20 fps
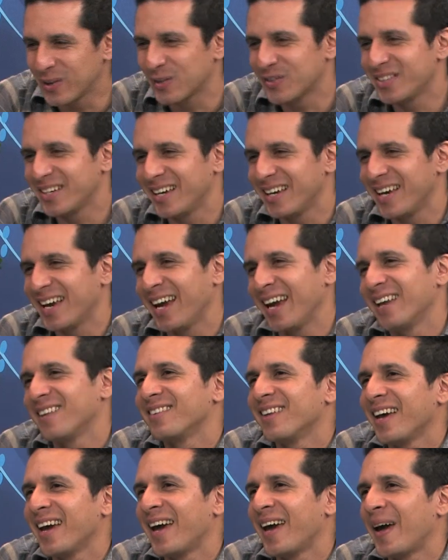sí,
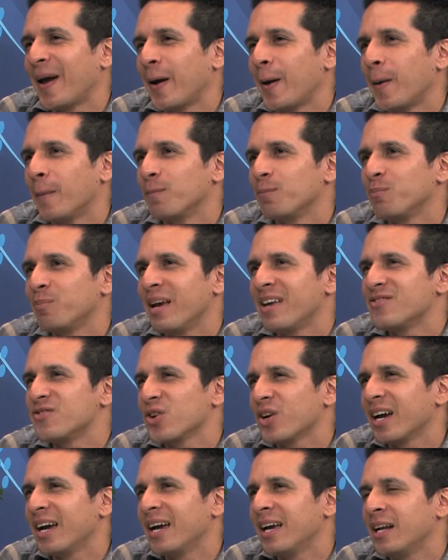este,
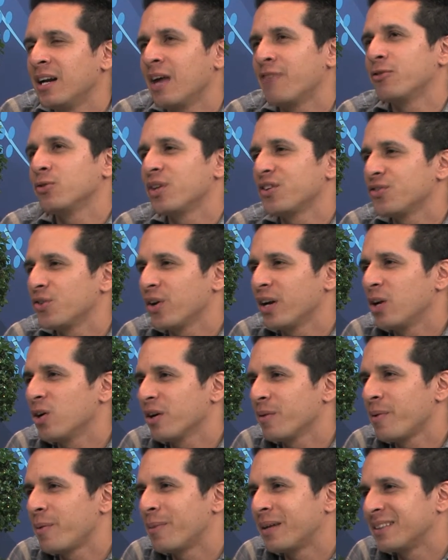pienso que la fundación es lo
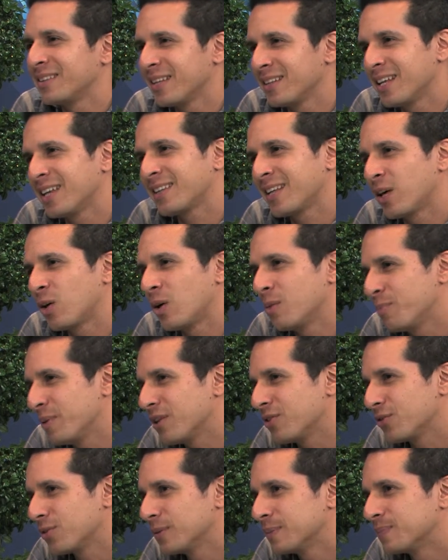que me mantiene atado al
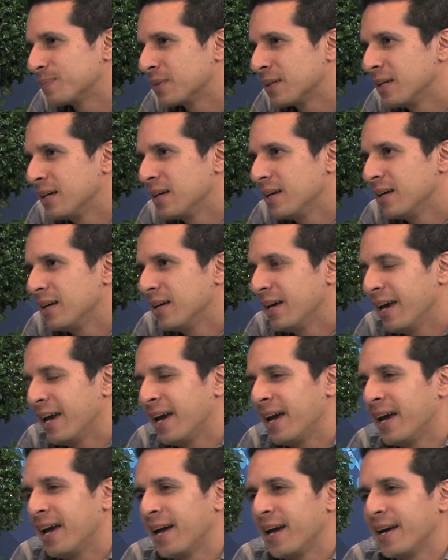piso.
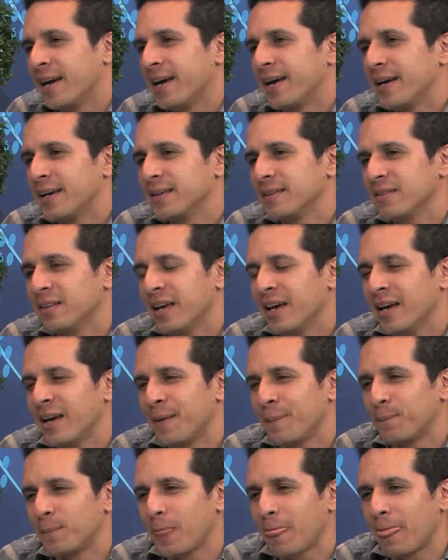eh,
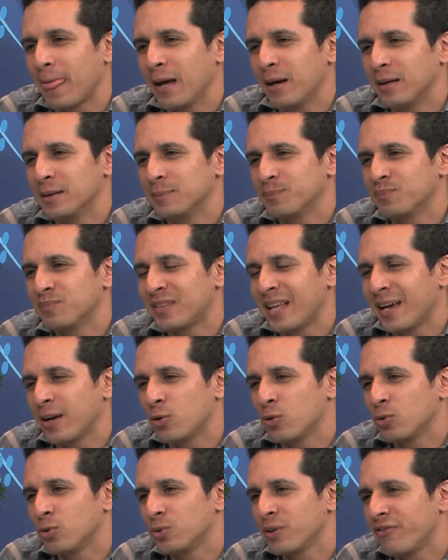eh,
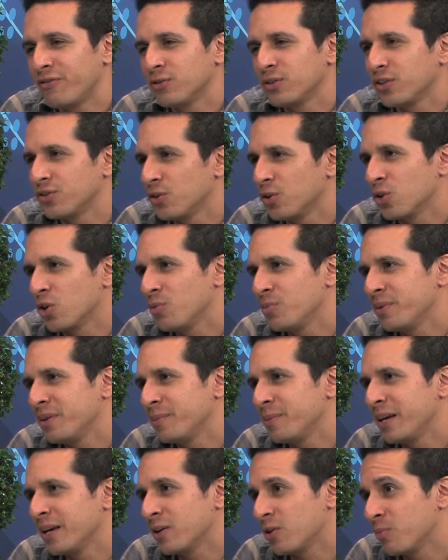tengo una fundación con
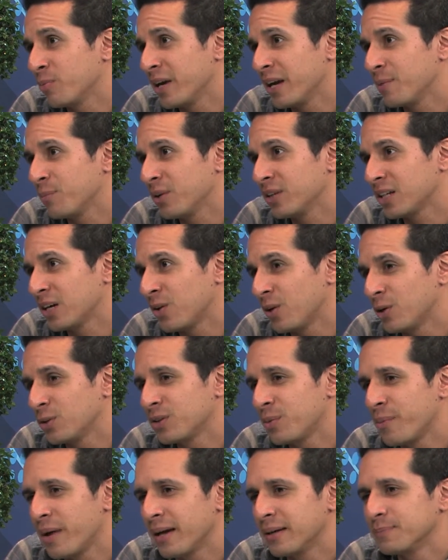mi, con mi equipo de trabajo
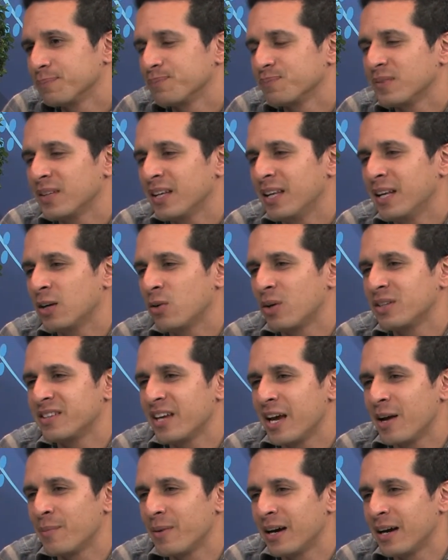también, en el cual se
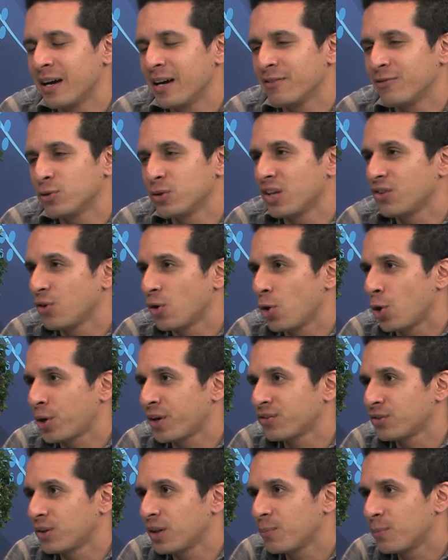llama Fundación
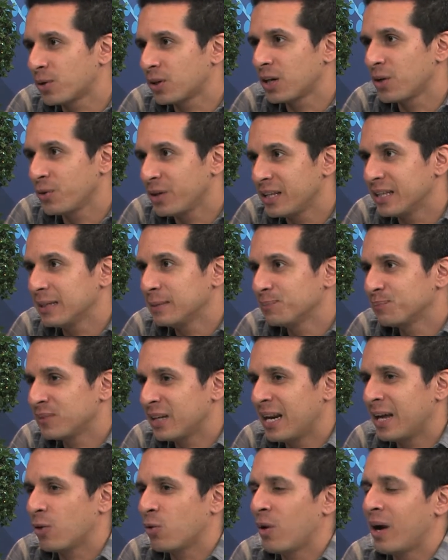Corazones por la Vida,
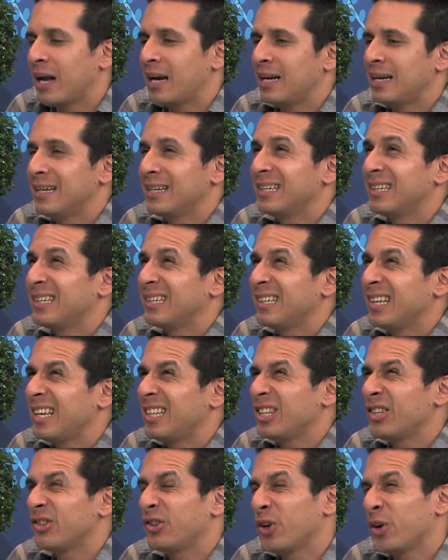la cual
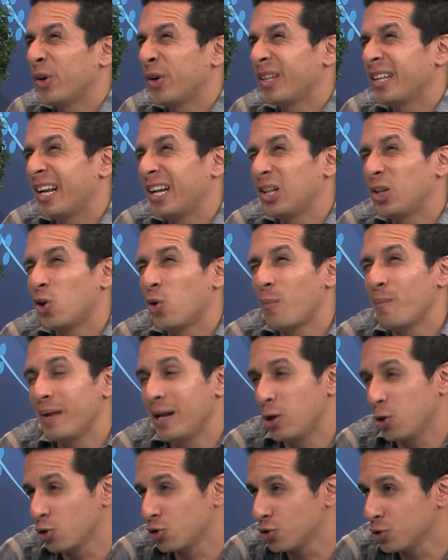inició en el
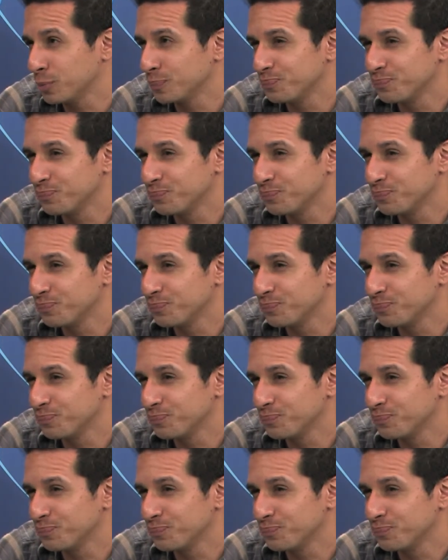2008